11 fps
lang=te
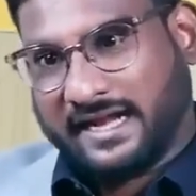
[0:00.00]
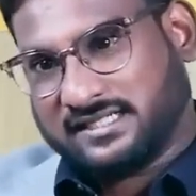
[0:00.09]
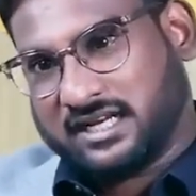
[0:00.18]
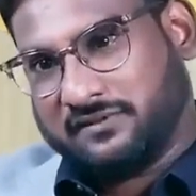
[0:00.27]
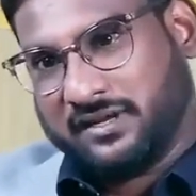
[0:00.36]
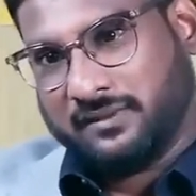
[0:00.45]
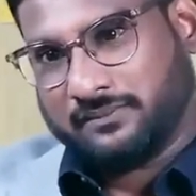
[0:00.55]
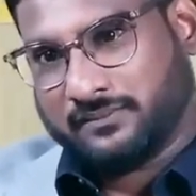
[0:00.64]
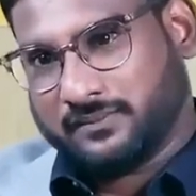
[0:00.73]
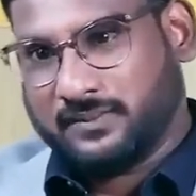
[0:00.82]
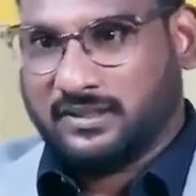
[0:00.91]
యాడ్స్ అనేవి
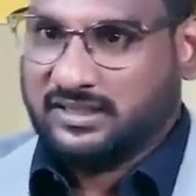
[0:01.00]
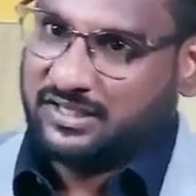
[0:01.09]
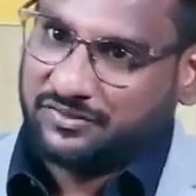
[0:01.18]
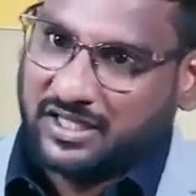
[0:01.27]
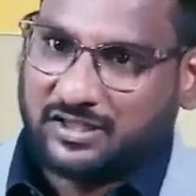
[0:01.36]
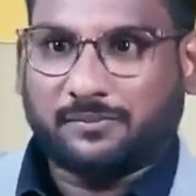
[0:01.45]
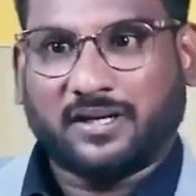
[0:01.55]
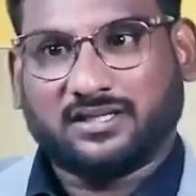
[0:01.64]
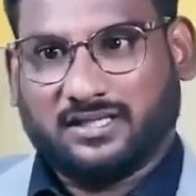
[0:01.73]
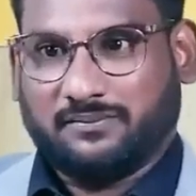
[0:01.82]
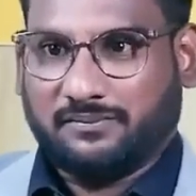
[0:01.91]
జీవితాంతం
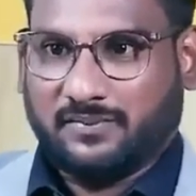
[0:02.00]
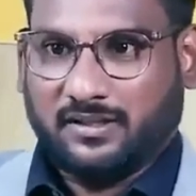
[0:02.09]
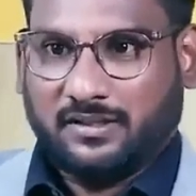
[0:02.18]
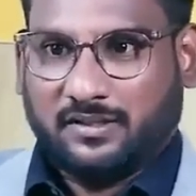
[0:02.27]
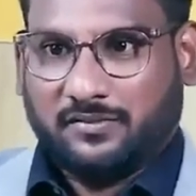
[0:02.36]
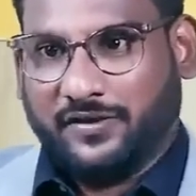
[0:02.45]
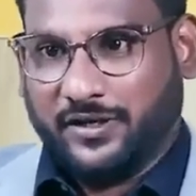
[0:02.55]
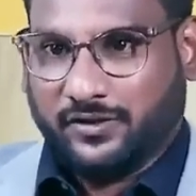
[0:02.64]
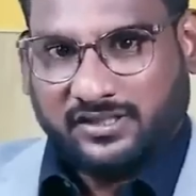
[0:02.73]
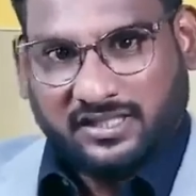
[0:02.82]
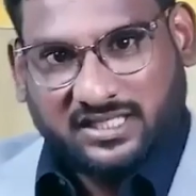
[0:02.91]
పడతాయి
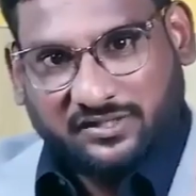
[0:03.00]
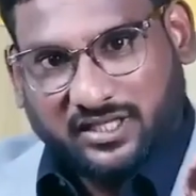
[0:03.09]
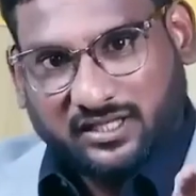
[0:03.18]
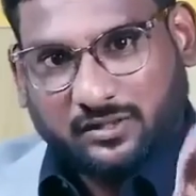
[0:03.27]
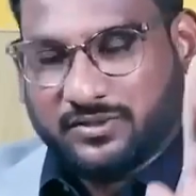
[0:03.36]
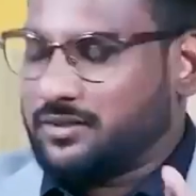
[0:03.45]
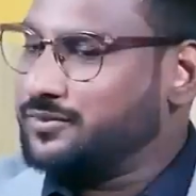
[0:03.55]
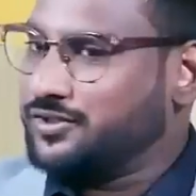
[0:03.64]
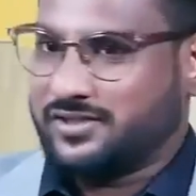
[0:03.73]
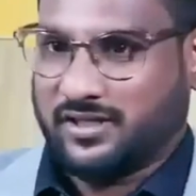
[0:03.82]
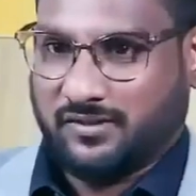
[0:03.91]
వీడియోస్ని జీవితాంతం
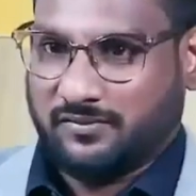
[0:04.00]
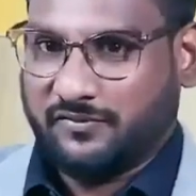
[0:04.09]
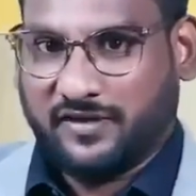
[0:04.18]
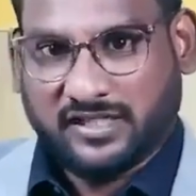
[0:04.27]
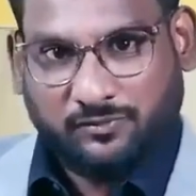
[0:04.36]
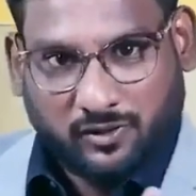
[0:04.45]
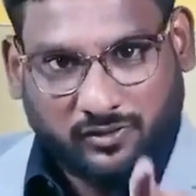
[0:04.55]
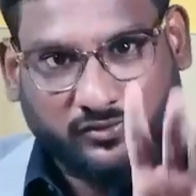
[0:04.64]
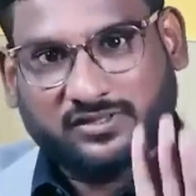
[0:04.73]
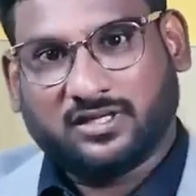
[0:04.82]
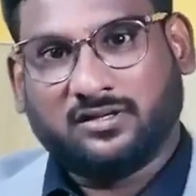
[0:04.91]
జనం చూస్తారు
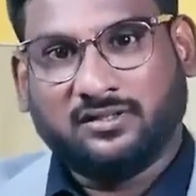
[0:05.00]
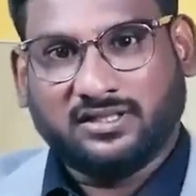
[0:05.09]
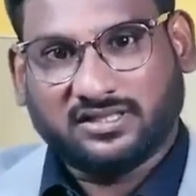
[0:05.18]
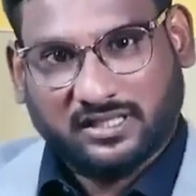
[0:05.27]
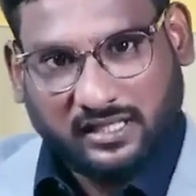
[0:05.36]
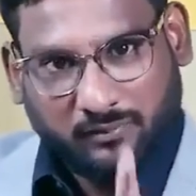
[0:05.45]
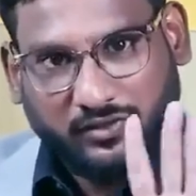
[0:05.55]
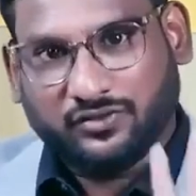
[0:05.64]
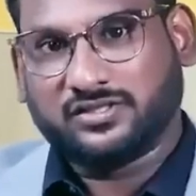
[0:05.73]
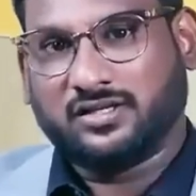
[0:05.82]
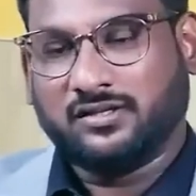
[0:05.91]
ఫేస్బుక్లో చూస్తారు
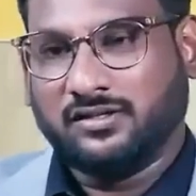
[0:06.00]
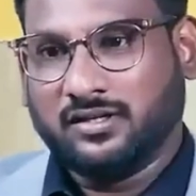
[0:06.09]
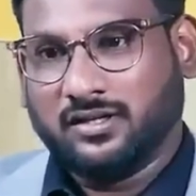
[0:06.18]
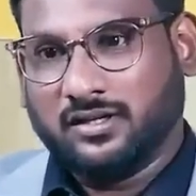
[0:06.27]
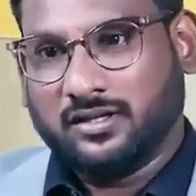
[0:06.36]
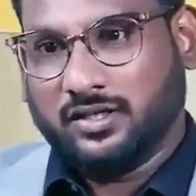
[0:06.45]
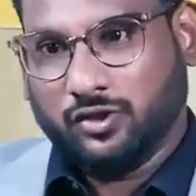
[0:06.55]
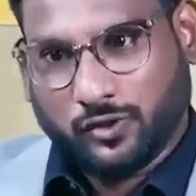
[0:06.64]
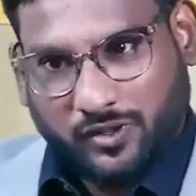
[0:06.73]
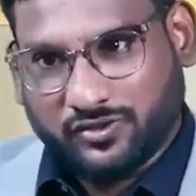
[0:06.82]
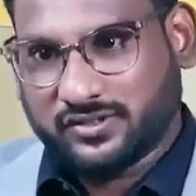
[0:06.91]
ఇన్స్టాగ్రామ్లో చూస్తారు
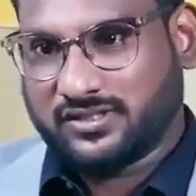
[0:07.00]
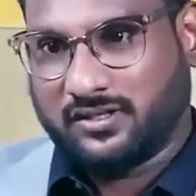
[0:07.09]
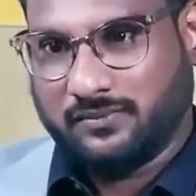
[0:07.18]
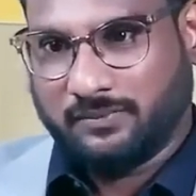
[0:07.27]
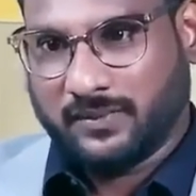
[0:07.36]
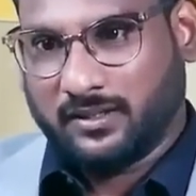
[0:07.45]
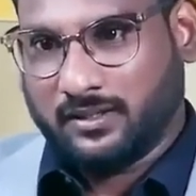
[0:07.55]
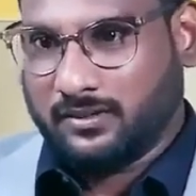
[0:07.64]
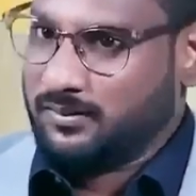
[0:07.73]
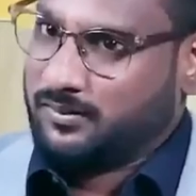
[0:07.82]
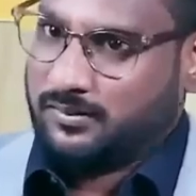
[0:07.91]
యూట్యూబ్లో చూస్తారు
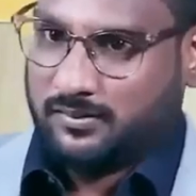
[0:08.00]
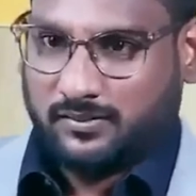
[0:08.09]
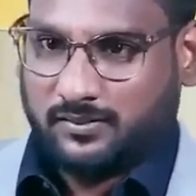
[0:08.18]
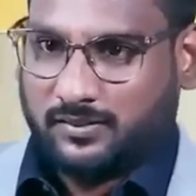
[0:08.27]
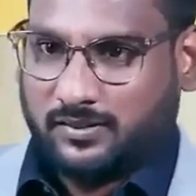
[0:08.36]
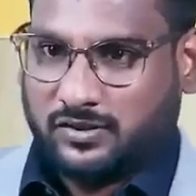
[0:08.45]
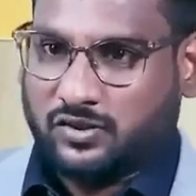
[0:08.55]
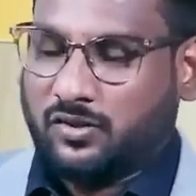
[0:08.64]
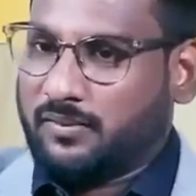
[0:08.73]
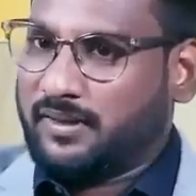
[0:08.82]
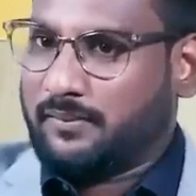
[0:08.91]

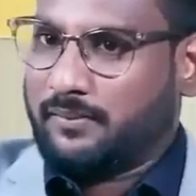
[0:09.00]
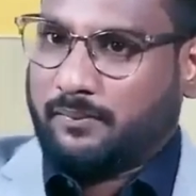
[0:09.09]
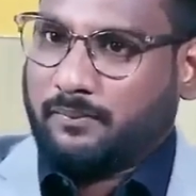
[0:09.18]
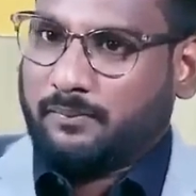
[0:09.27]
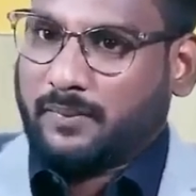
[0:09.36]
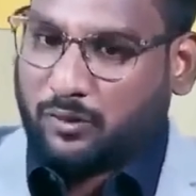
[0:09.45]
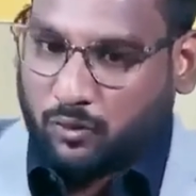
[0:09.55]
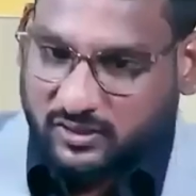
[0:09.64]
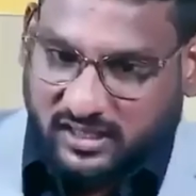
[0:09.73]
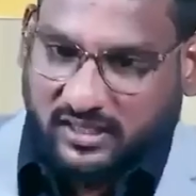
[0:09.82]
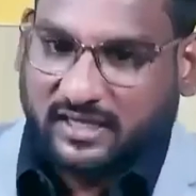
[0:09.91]
సో మనం
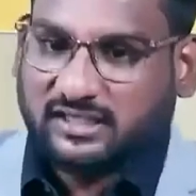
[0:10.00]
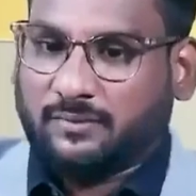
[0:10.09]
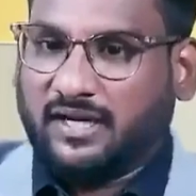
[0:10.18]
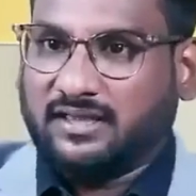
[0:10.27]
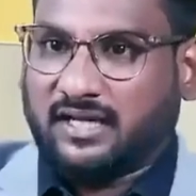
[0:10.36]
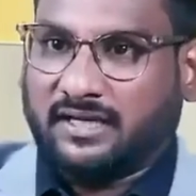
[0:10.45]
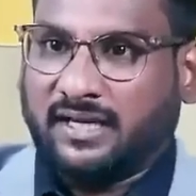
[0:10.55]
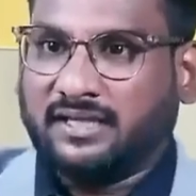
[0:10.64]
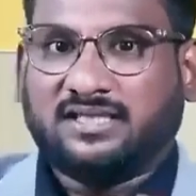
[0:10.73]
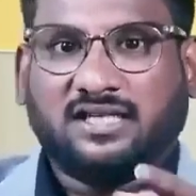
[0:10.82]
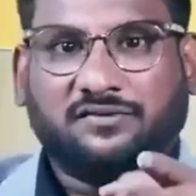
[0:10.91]
ఒకసారి కష్టపడిన
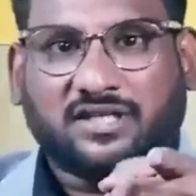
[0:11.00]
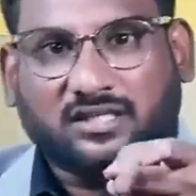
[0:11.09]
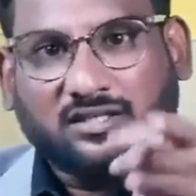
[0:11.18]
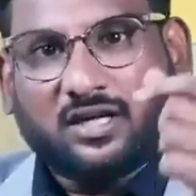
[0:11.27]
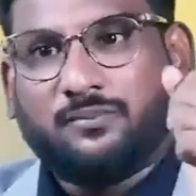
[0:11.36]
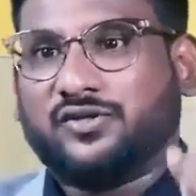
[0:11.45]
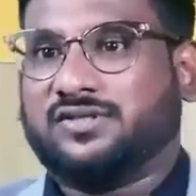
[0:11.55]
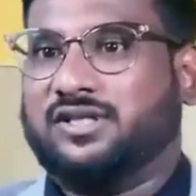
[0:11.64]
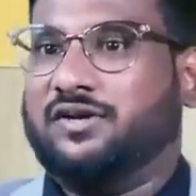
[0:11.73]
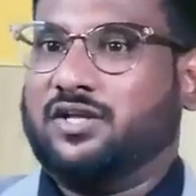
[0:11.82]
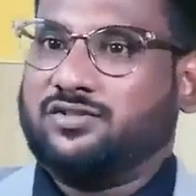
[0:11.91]
దానికి జీవితాంతం డబ్బు
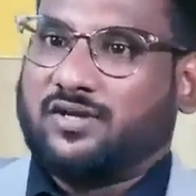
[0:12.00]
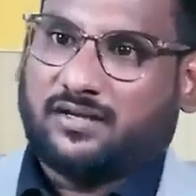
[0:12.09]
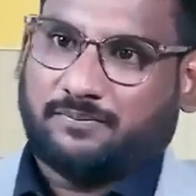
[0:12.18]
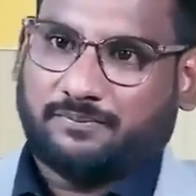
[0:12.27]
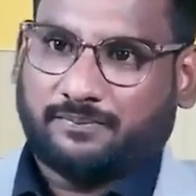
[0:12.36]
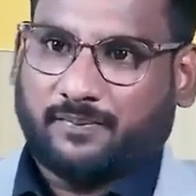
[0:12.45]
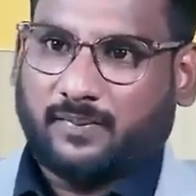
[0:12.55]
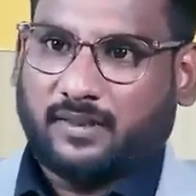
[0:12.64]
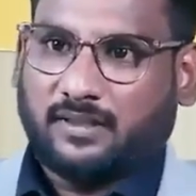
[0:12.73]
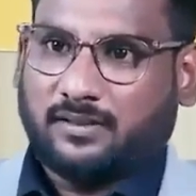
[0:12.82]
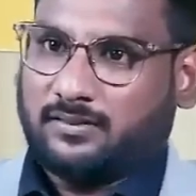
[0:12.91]
వస్తుంది వీడియో ద్వారా
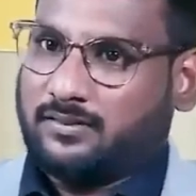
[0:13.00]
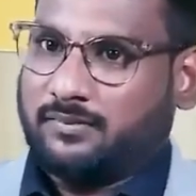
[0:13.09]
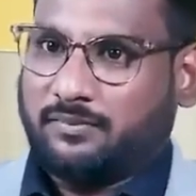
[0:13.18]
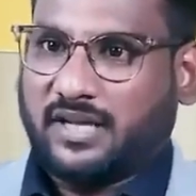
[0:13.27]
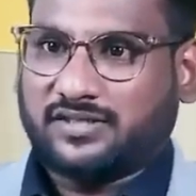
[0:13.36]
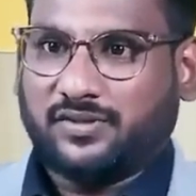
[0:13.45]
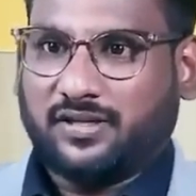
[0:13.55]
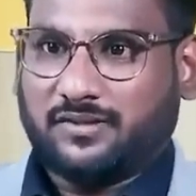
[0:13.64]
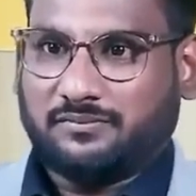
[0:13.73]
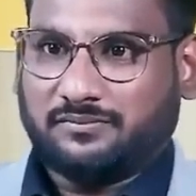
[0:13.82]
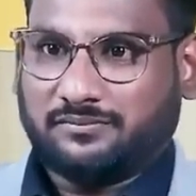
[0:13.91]
ప్యాసివ్
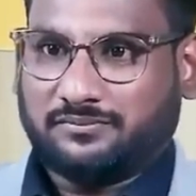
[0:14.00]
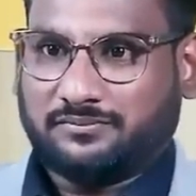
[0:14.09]
ఇన్కమ్